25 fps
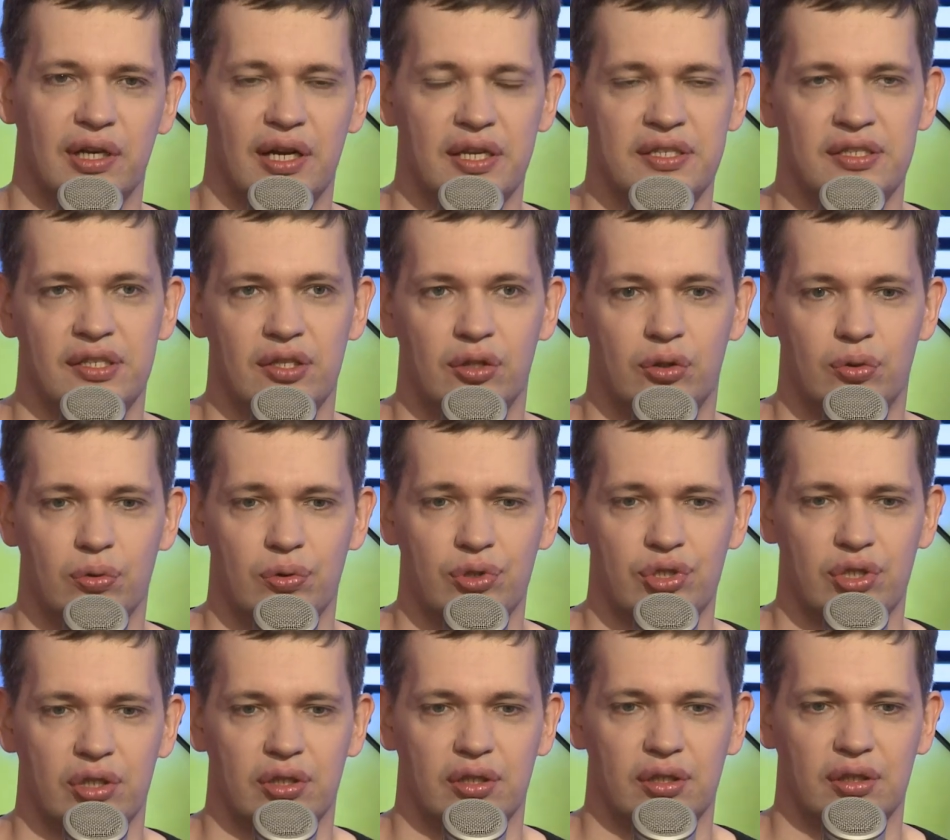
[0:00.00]
России
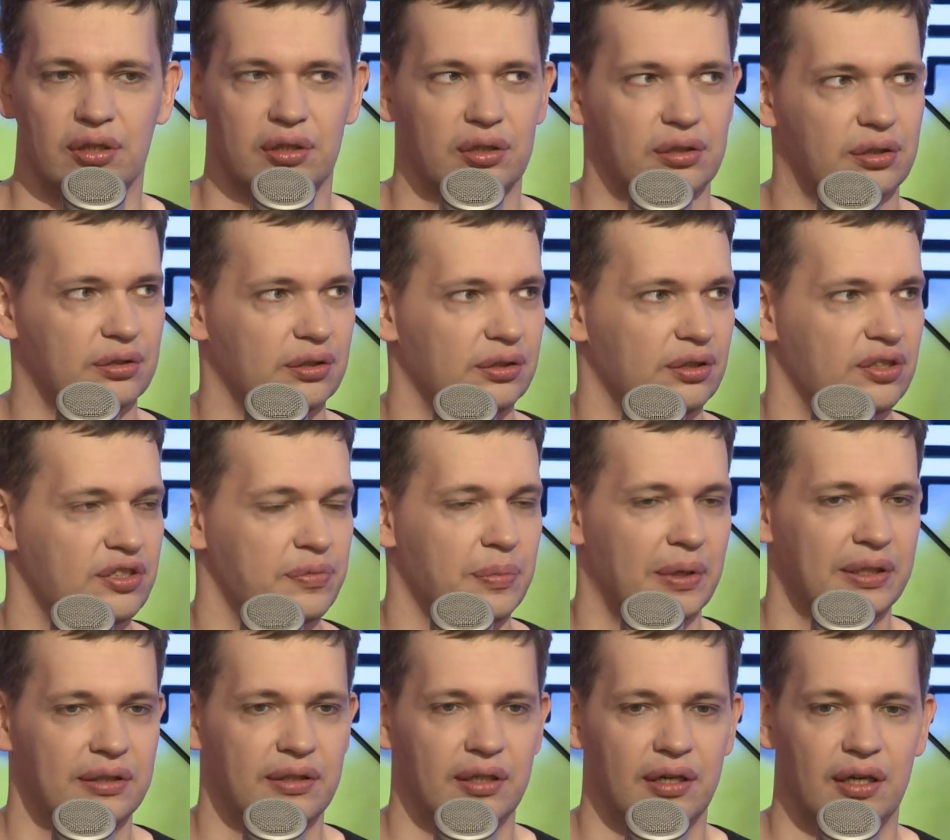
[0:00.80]
тоже,
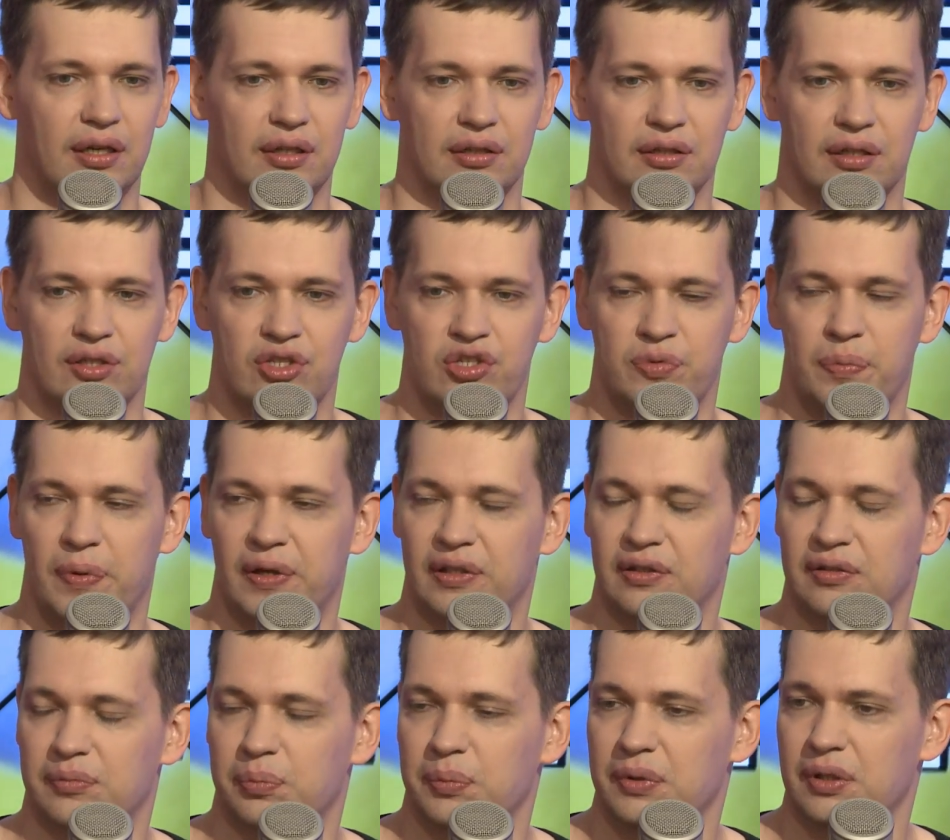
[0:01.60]
несмотря на
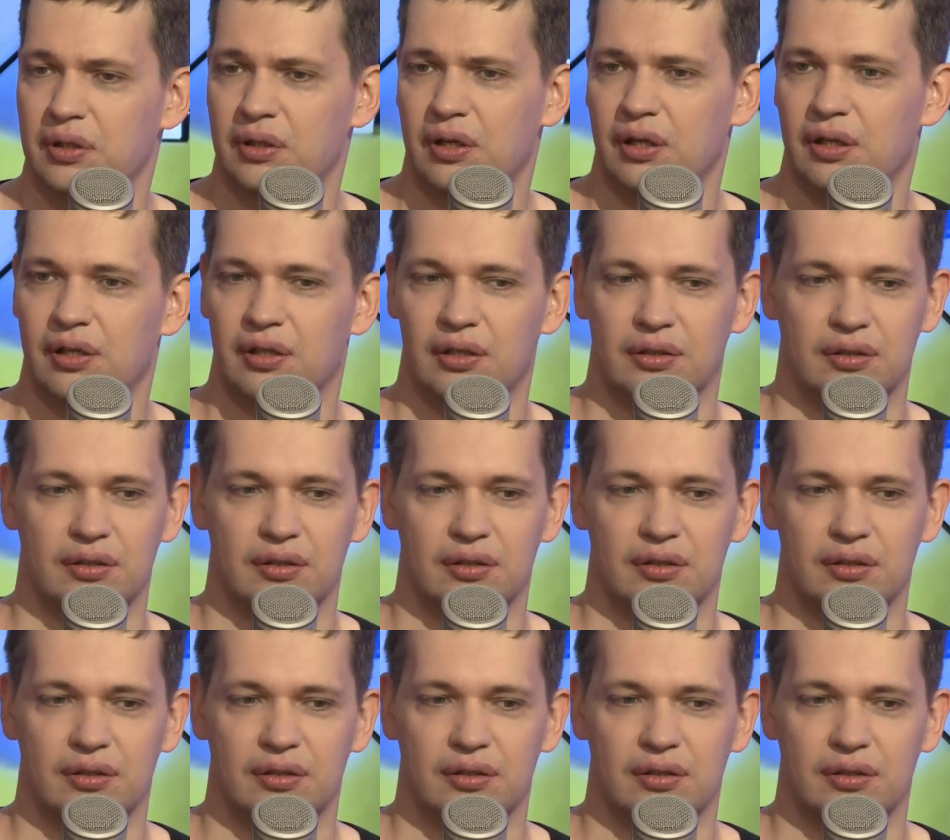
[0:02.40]
чемпионат мира,